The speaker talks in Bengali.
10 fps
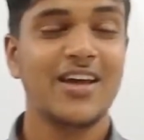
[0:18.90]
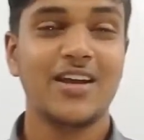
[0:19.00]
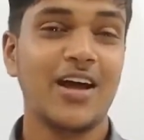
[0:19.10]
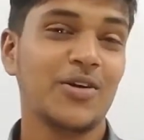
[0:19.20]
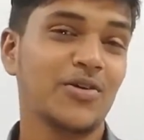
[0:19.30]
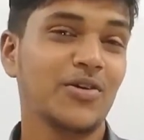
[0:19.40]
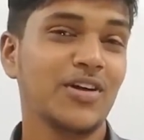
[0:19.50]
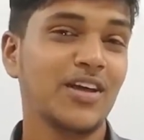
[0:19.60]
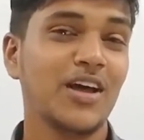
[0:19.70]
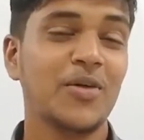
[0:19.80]
রাখো
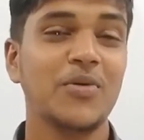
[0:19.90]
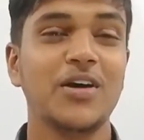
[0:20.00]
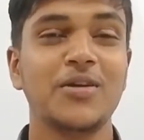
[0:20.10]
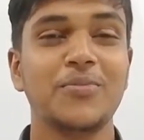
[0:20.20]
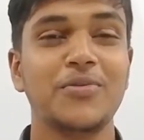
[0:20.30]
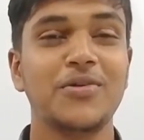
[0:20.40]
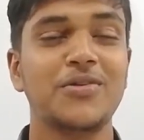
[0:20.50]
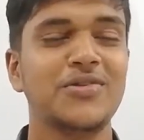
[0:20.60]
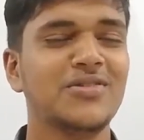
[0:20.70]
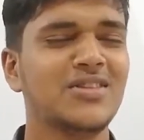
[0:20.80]
হে আমার
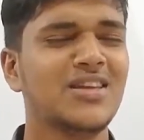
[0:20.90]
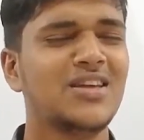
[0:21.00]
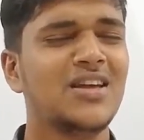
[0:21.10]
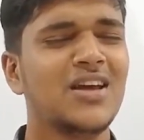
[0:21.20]
প্রণতি